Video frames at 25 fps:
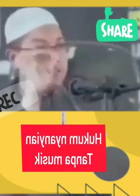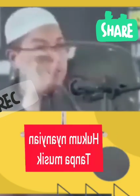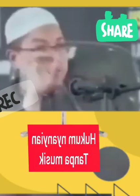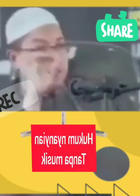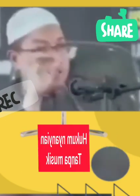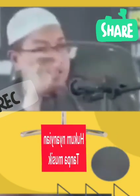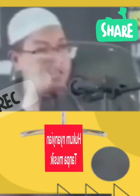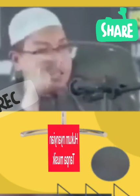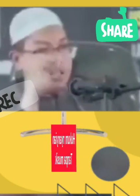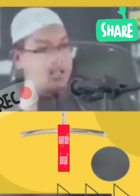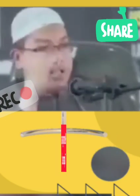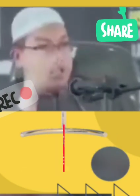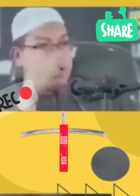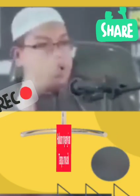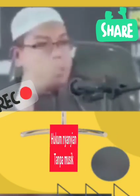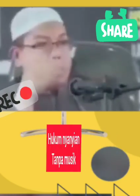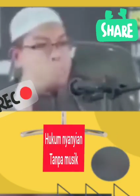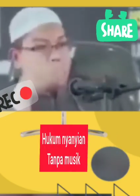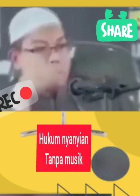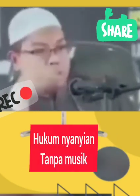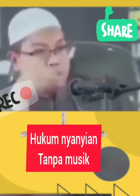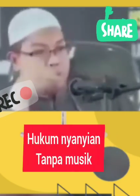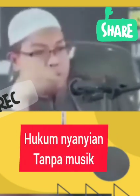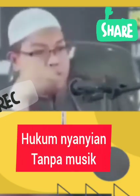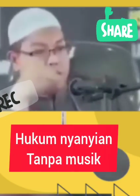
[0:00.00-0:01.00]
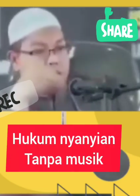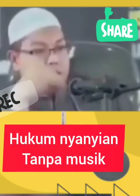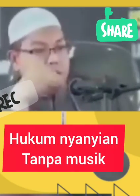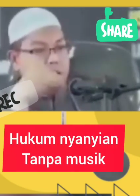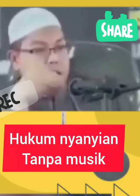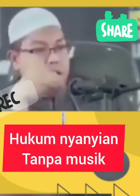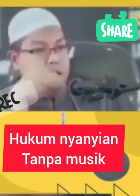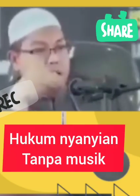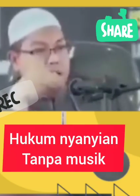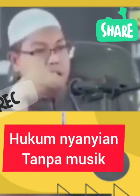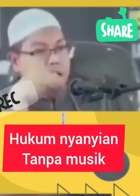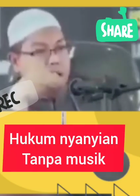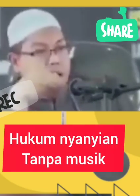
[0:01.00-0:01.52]
ayat tersebut tatkala dia
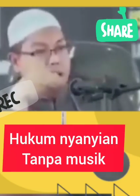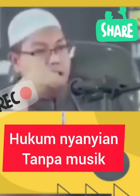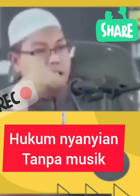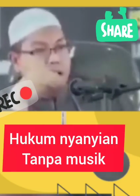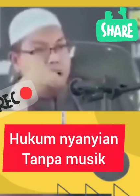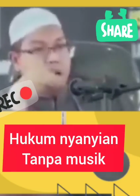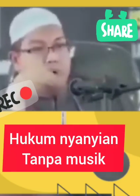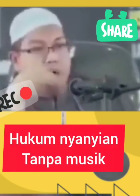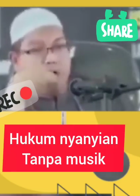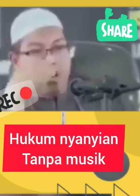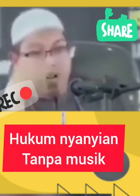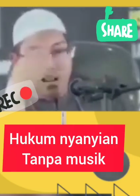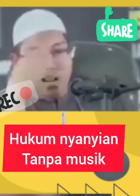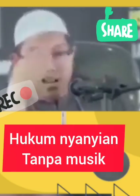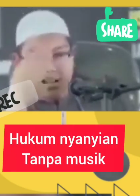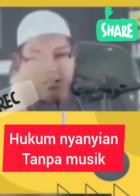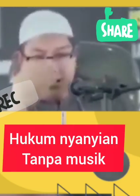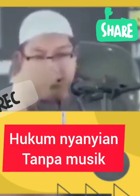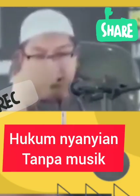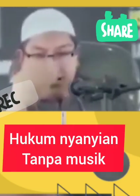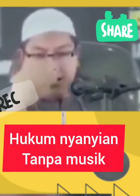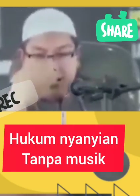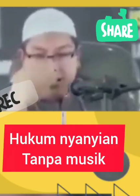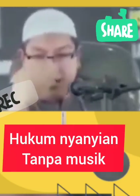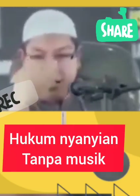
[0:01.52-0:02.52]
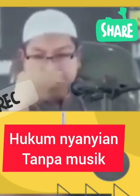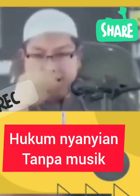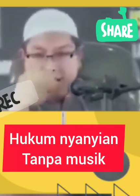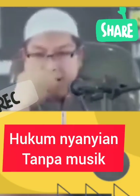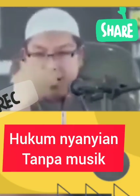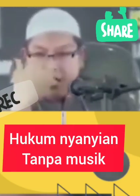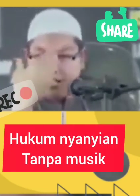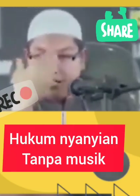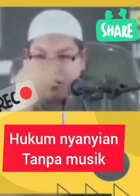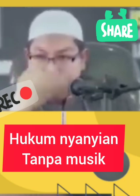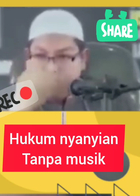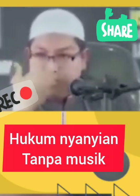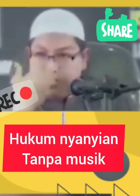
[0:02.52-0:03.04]
menafsirkan lahwal hadis
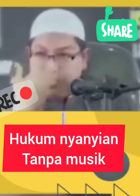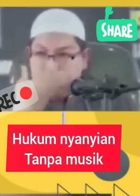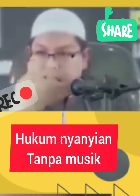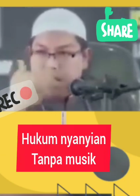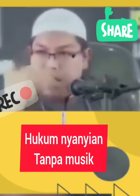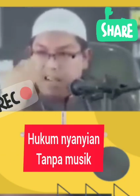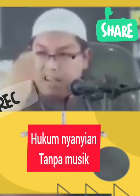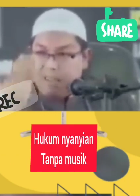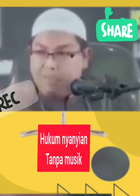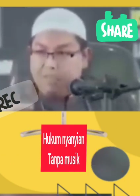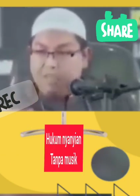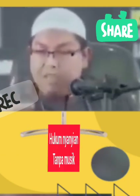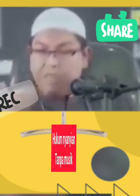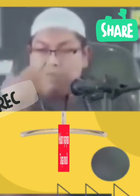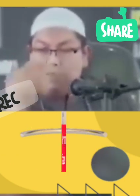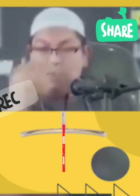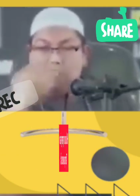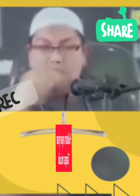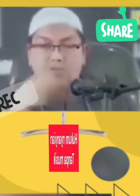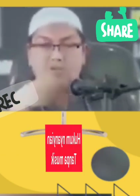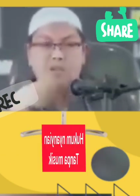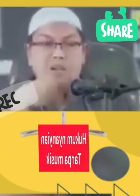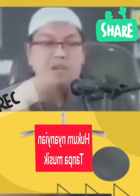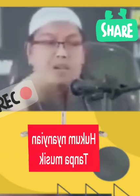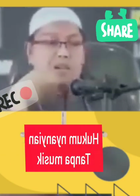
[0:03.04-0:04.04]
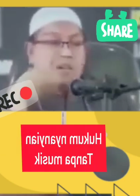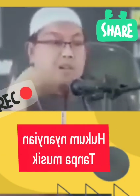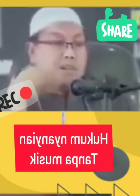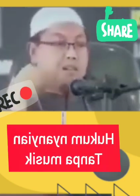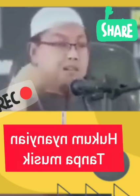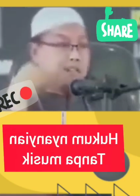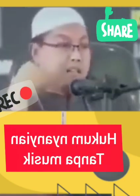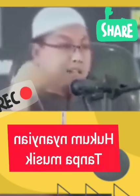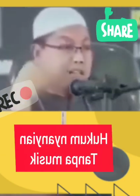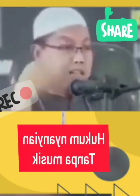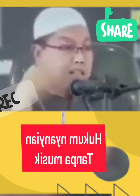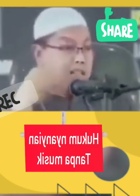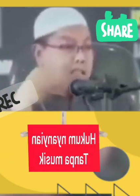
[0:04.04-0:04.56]
kata-kata yang sia-sia haram ini maksudnya
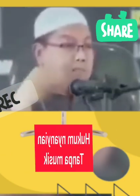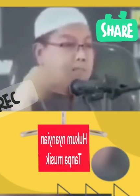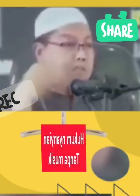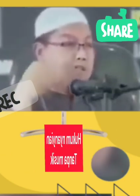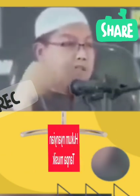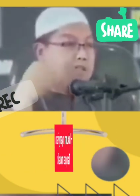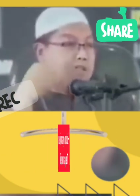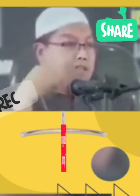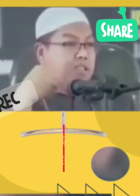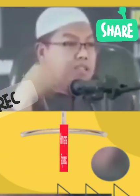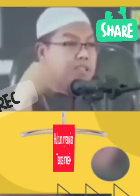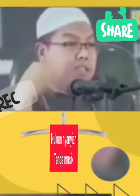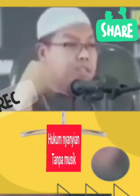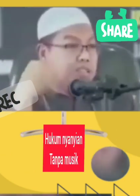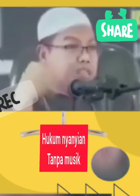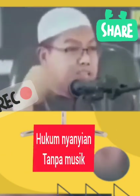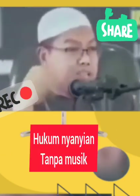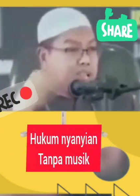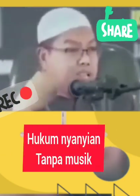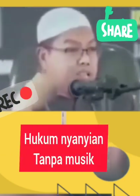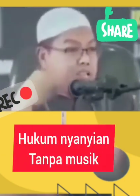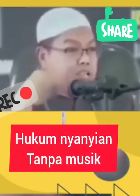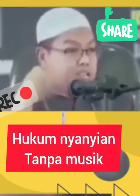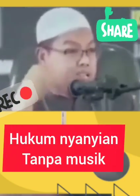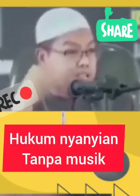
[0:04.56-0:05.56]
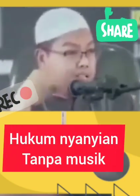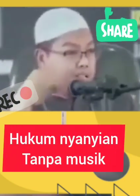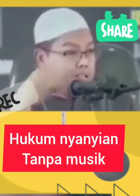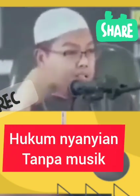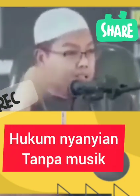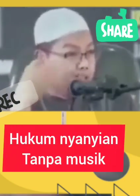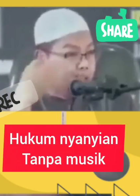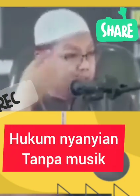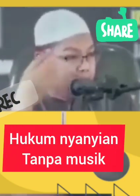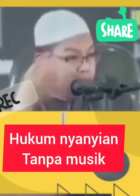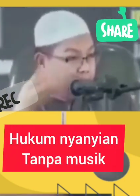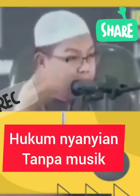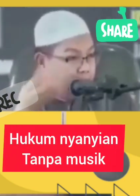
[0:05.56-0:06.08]
nyanyian maksudnya nyanyian yang
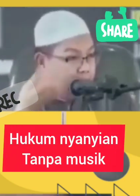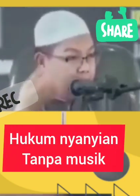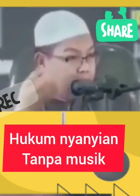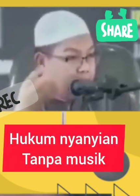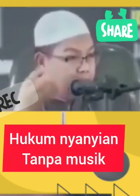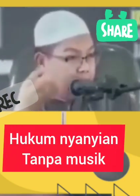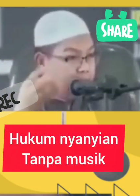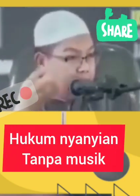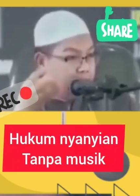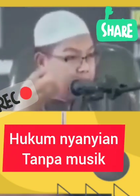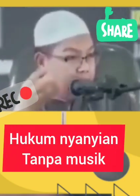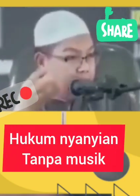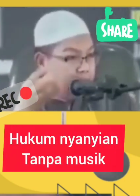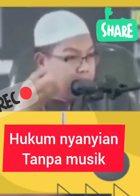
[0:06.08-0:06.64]
disertai dengan alat